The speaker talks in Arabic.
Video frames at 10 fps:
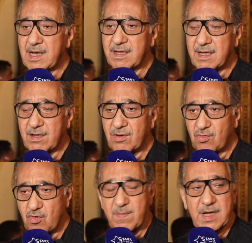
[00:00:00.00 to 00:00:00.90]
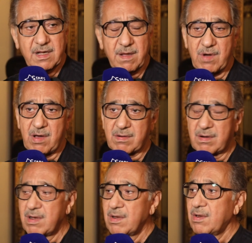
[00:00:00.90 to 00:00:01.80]
النجوم الكبار
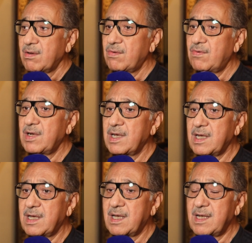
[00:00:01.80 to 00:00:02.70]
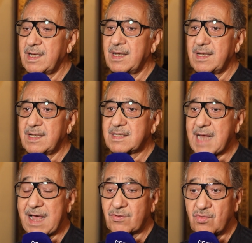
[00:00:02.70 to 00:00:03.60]
واللي
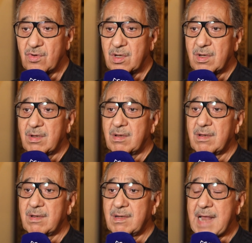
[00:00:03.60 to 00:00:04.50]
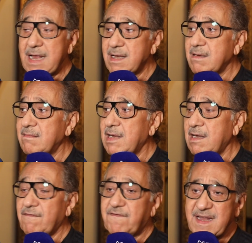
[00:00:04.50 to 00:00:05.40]
ساعدوا لان
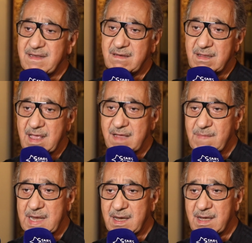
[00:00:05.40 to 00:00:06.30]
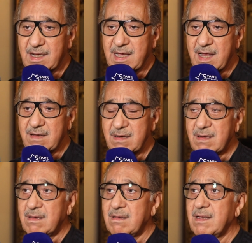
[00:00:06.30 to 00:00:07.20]
الفن دايما اللي كان
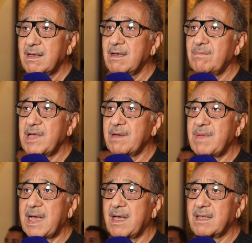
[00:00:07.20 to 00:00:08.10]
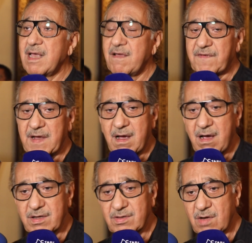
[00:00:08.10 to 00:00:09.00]
بيبقى دافع
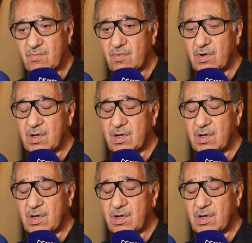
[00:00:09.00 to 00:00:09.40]
ايضا